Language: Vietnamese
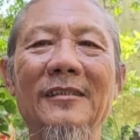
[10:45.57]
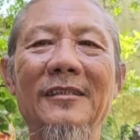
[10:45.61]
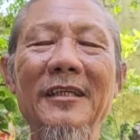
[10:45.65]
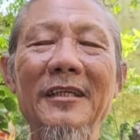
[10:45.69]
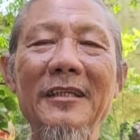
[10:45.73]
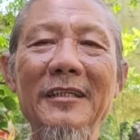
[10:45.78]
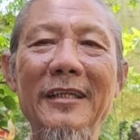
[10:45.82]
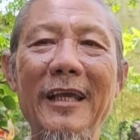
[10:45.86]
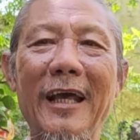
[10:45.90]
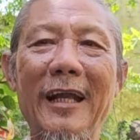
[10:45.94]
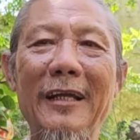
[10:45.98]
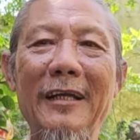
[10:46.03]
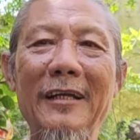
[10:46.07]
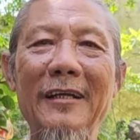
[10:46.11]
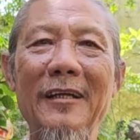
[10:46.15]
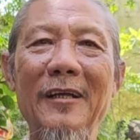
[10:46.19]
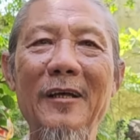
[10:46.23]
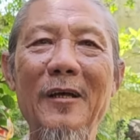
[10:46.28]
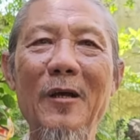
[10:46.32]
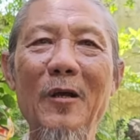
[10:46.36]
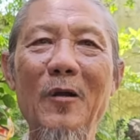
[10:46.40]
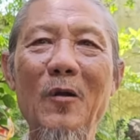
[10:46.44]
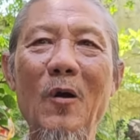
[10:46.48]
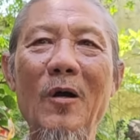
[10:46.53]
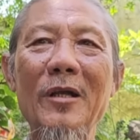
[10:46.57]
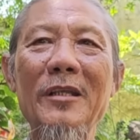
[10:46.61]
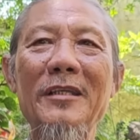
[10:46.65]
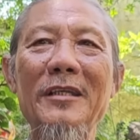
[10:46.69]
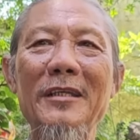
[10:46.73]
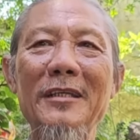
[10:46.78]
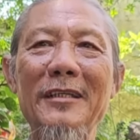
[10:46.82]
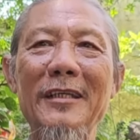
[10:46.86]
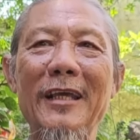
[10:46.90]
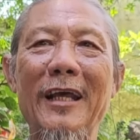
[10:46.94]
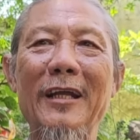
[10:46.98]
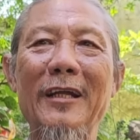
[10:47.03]
chiến tranh, có
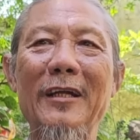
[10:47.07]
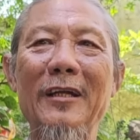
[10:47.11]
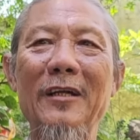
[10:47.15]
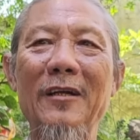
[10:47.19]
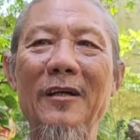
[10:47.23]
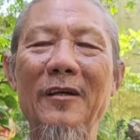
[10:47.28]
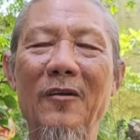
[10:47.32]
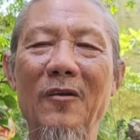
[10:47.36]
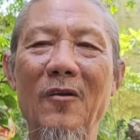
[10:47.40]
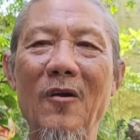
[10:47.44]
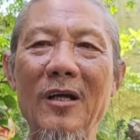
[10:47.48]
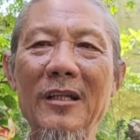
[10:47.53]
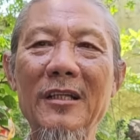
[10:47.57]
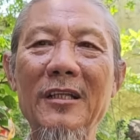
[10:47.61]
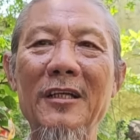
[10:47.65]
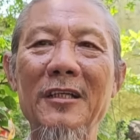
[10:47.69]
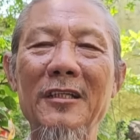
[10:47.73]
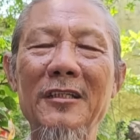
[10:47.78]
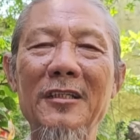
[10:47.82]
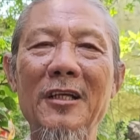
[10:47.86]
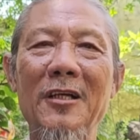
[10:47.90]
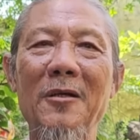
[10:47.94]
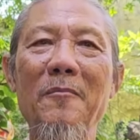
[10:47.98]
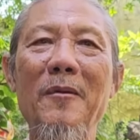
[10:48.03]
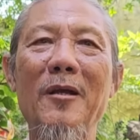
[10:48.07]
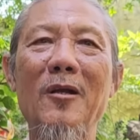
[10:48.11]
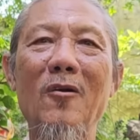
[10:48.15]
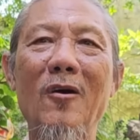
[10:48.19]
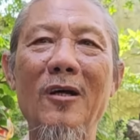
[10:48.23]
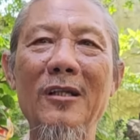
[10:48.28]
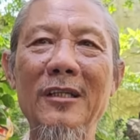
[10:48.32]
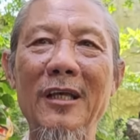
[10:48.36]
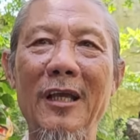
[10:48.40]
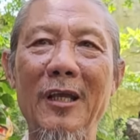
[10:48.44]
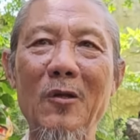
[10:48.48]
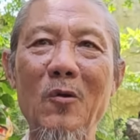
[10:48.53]
chiến tranh rồi có thời sự mới
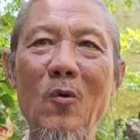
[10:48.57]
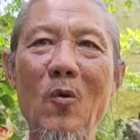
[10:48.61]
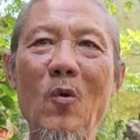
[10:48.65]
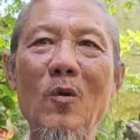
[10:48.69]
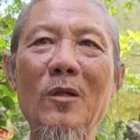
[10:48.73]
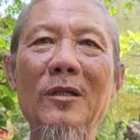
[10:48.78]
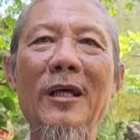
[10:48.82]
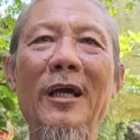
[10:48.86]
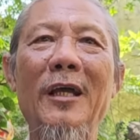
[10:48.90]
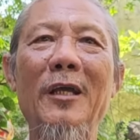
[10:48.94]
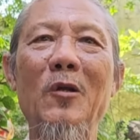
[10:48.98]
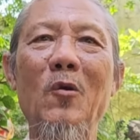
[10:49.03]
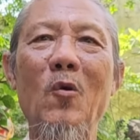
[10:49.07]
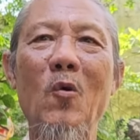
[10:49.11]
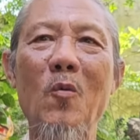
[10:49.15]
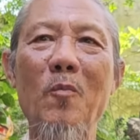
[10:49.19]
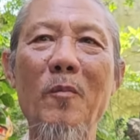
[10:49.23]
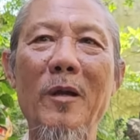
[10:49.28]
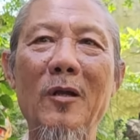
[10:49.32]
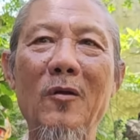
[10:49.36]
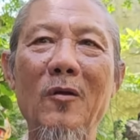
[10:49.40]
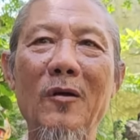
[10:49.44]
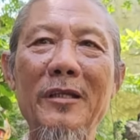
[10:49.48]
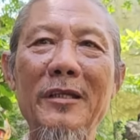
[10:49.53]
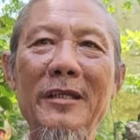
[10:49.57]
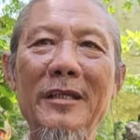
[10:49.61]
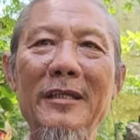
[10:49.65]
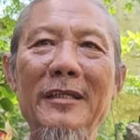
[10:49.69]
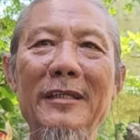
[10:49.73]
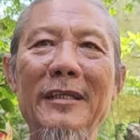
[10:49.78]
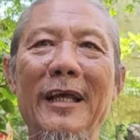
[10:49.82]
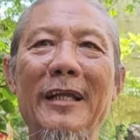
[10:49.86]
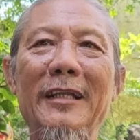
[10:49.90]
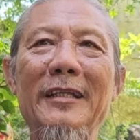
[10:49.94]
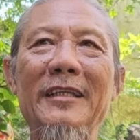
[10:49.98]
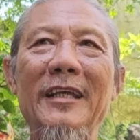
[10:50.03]
có thời cuộc mới có
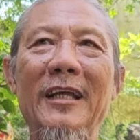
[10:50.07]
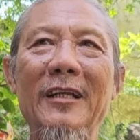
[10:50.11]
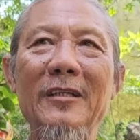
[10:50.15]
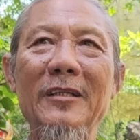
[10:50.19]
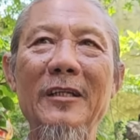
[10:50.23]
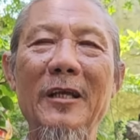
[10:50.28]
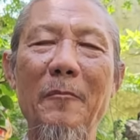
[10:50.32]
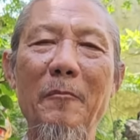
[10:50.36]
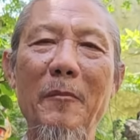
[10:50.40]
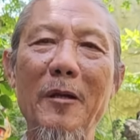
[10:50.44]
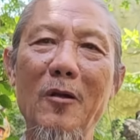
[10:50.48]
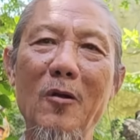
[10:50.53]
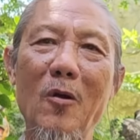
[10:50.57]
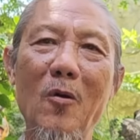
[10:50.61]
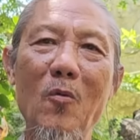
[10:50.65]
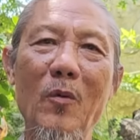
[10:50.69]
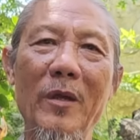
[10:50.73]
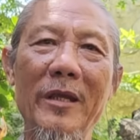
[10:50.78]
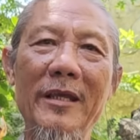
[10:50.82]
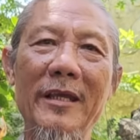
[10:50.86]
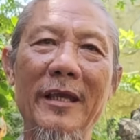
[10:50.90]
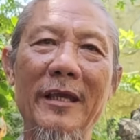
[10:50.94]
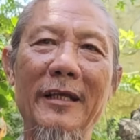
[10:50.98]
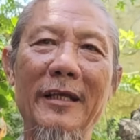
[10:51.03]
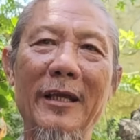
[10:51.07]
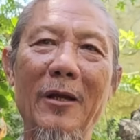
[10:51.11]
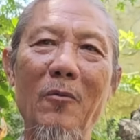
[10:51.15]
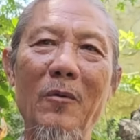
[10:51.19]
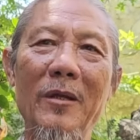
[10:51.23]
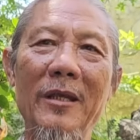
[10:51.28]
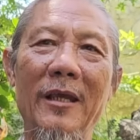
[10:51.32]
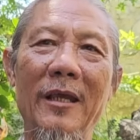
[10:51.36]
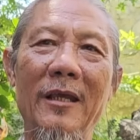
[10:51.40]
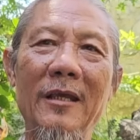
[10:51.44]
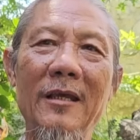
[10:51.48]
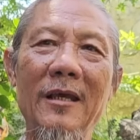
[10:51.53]
chiến tranh, chiến tranh mới có hủy diệt nha
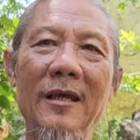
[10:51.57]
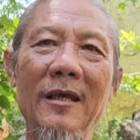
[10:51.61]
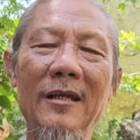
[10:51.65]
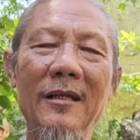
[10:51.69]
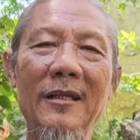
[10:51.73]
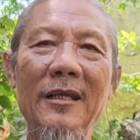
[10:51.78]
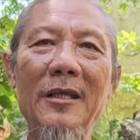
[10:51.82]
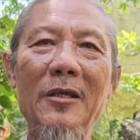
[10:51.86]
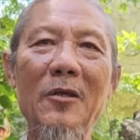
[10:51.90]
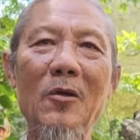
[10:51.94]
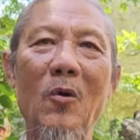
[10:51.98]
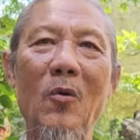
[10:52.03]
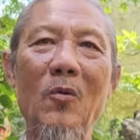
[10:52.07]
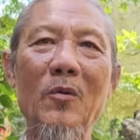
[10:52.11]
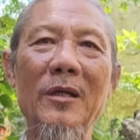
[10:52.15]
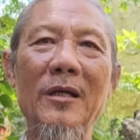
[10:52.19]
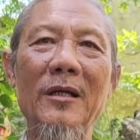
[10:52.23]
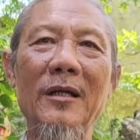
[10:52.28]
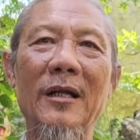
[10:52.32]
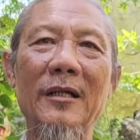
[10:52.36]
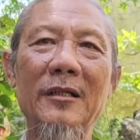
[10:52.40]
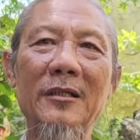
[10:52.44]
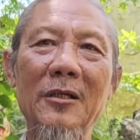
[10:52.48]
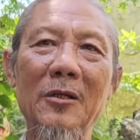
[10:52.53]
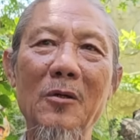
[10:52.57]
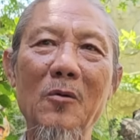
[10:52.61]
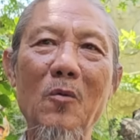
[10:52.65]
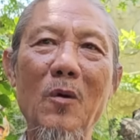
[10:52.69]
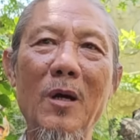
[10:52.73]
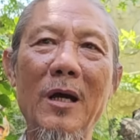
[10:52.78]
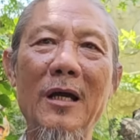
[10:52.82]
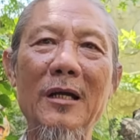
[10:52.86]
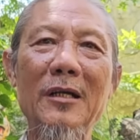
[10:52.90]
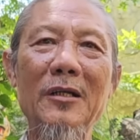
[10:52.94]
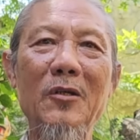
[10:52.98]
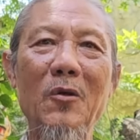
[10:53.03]
quý vị. Thí dụ như là Thượng
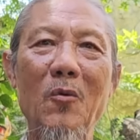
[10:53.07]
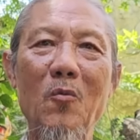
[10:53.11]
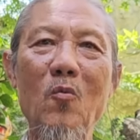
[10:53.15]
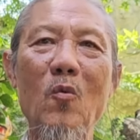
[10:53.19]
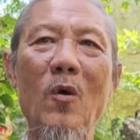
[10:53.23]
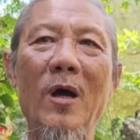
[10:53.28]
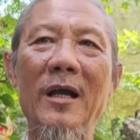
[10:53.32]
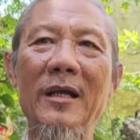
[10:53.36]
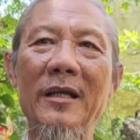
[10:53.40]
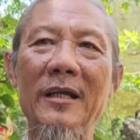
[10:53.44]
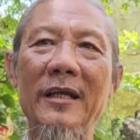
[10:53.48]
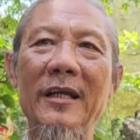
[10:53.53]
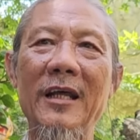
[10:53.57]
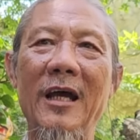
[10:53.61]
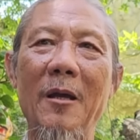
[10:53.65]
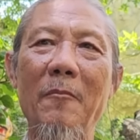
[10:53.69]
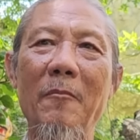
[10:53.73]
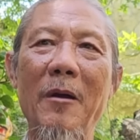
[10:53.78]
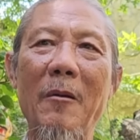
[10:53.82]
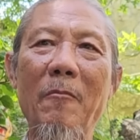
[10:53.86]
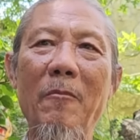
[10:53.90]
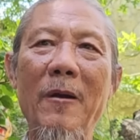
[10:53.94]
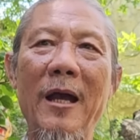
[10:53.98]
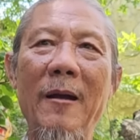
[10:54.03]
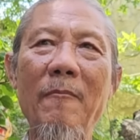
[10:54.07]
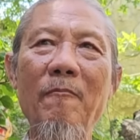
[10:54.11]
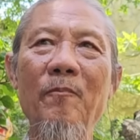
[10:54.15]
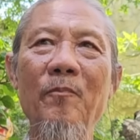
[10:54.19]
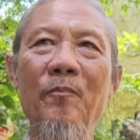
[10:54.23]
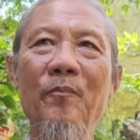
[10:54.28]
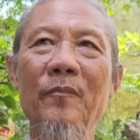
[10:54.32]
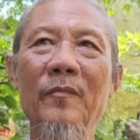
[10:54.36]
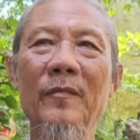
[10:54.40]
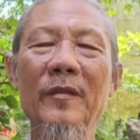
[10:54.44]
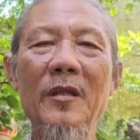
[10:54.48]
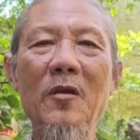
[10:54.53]
Quân, Trung Quân cái đời Mạt Pháp,
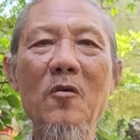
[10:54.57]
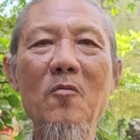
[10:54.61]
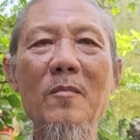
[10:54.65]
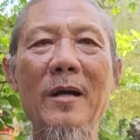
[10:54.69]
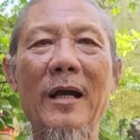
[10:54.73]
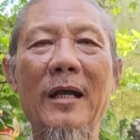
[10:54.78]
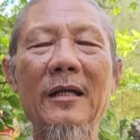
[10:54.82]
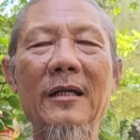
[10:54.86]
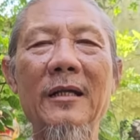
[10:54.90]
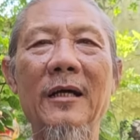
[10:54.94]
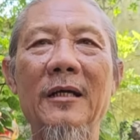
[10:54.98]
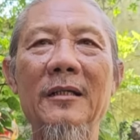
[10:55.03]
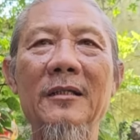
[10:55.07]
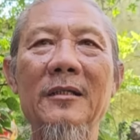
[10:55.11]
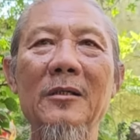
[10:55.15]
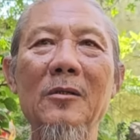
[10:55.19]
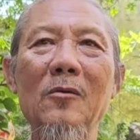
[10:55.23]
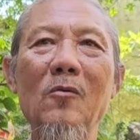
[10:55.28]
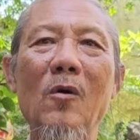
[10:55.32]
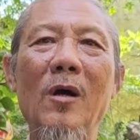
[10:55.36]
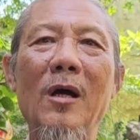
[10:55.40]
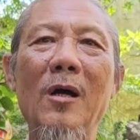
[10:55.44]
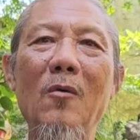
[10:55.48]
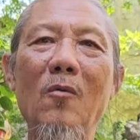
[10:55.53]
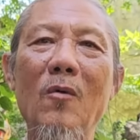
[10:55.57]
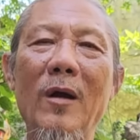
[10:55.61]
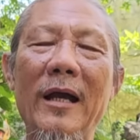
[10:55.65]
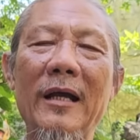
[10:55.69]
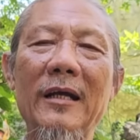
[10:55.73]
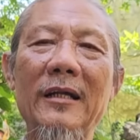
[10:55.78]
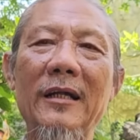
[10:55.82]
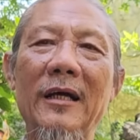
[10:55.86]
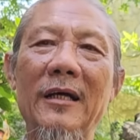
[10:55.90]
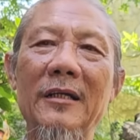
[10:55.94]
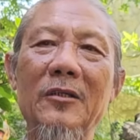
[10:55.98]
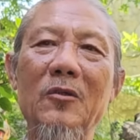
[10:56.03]
nếu mà cái đời Thượng Quân qua
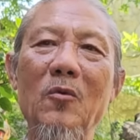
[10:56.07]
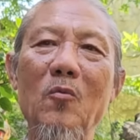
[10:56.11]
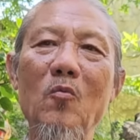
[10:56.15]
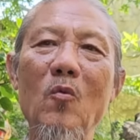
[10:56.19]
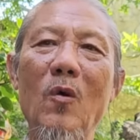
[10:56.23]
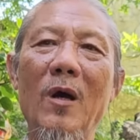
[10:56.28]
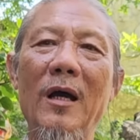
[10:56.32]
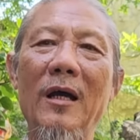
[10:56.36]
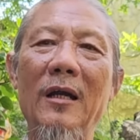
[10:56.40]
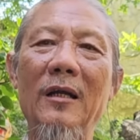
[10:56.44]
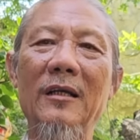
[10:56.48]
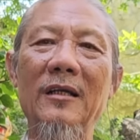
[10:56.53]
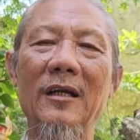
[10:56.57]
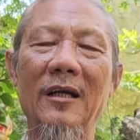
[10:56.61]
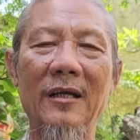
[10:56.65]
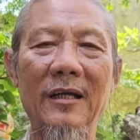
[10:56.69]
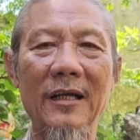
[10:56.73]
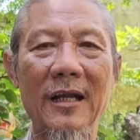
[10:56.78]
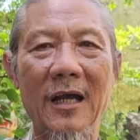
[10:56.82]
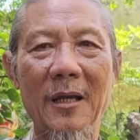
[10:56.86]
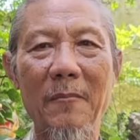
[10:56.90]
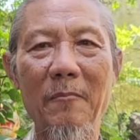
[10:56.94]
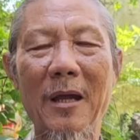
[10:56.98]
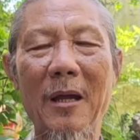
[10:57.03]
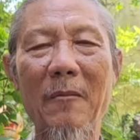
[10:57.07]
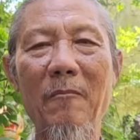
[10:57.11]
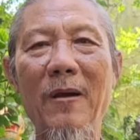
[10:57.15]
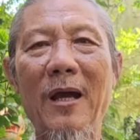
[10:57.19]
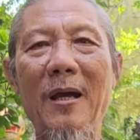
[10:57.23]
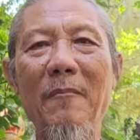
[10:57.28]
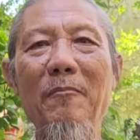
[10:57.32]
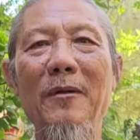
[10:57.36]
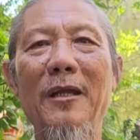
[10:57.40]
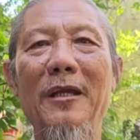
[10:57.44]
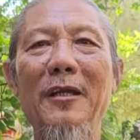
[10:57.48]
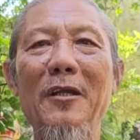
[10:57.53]
cái đời Trung Quân rồi cái đời Mạt
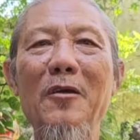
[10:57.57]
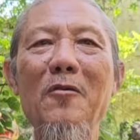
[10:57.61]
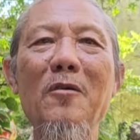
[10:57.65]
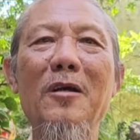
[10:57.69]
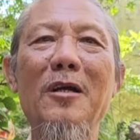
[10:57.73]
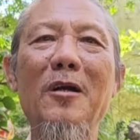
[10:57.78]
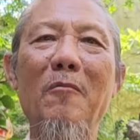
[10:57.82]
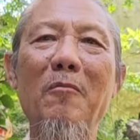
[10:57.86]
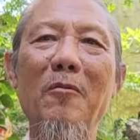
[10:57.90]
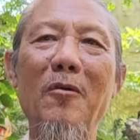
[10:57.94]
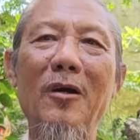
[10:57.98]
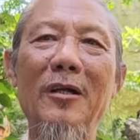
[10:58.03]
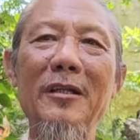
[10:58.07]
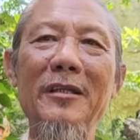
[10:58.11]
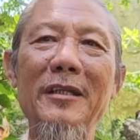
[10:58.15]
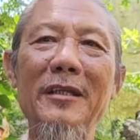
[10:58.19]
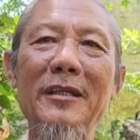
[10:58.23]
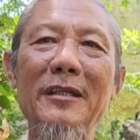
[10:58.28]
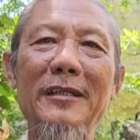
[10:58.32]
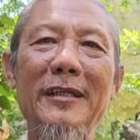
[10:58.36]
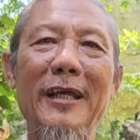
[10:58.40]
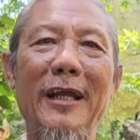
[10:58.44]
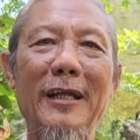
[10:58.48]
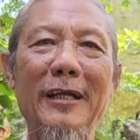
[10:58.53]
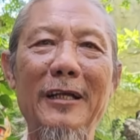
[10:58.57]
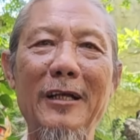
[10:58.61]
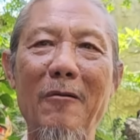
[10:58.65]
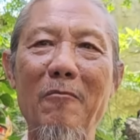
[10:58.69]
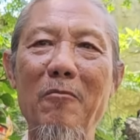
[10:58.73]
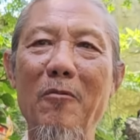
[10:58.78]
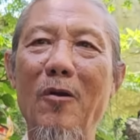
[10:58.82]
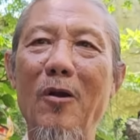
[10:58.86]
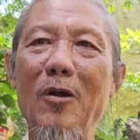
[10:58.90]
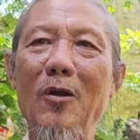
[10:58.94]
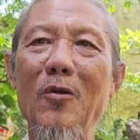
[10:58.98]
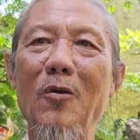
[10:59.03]
Pháp này nếu không có chiến tranh,
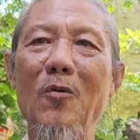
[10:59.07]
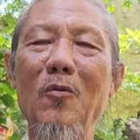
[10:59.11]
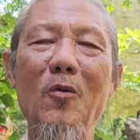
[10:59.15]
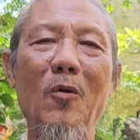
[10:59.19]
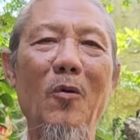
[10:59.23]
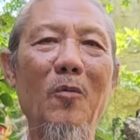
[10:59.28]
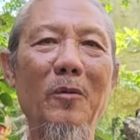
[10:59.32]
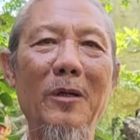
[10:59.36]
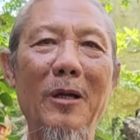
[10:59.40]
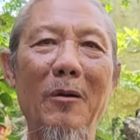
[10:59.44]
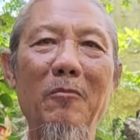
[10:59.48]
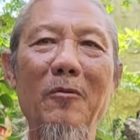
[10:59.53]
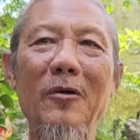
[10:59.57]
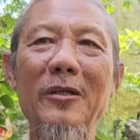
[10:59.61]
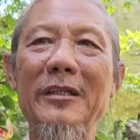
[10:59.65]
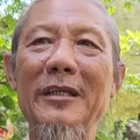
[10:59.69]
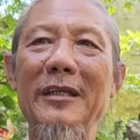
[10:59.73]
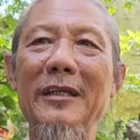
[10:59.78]
không có lũ lụt, không có